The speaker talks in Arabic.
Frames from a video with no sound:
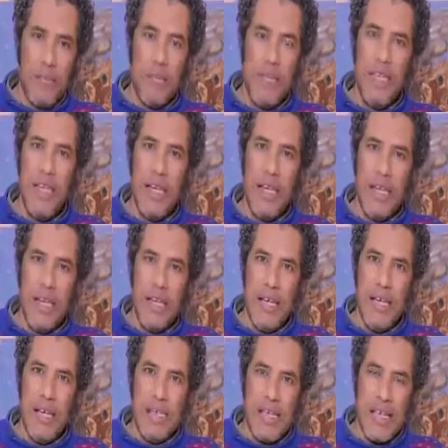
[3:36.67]
من
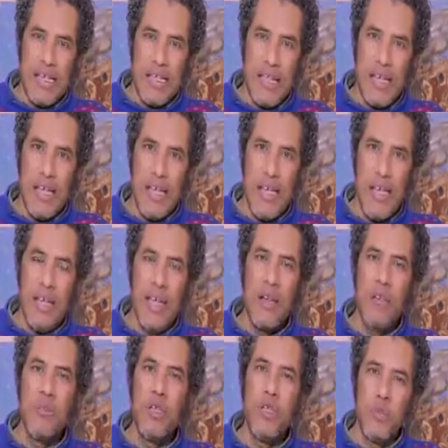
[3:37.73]
الاساتذه اللي
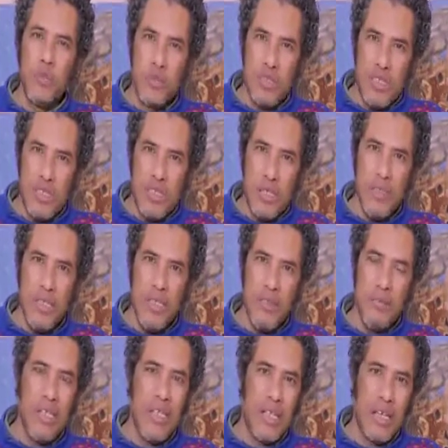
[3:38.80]
كانوا بيجوا منتدبين
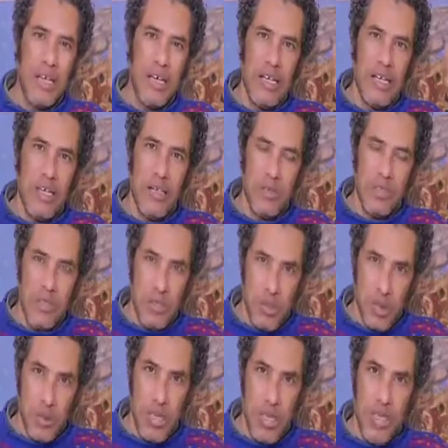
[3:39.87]
من القاهره
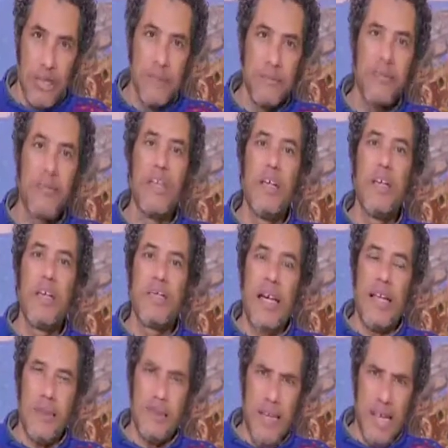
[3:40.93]
ويدرسوا لنا
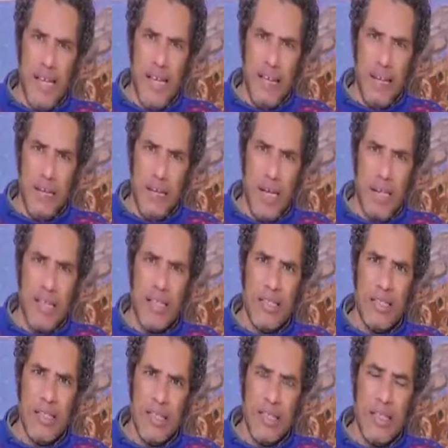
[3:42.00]
اتعلمنا على ايديهم
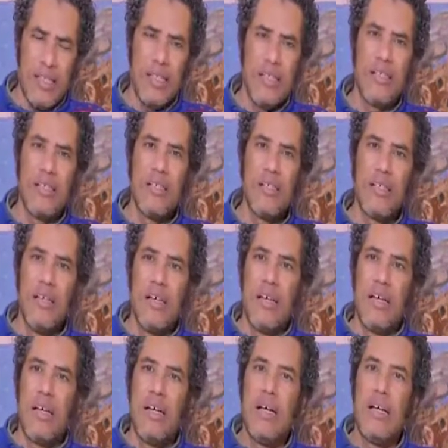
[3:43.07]
حاجات كتيره
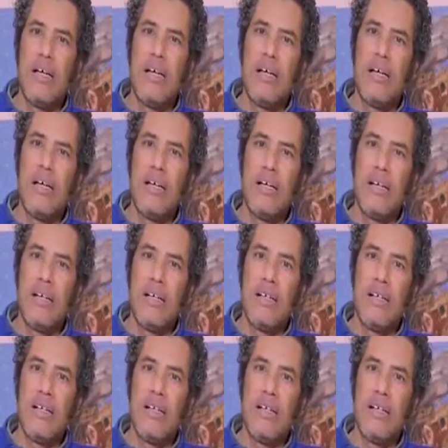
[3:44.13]
آه،
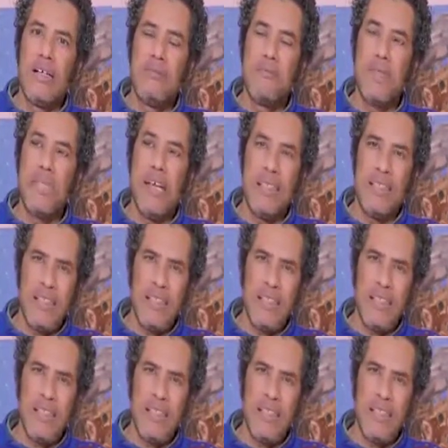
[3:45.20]
بدات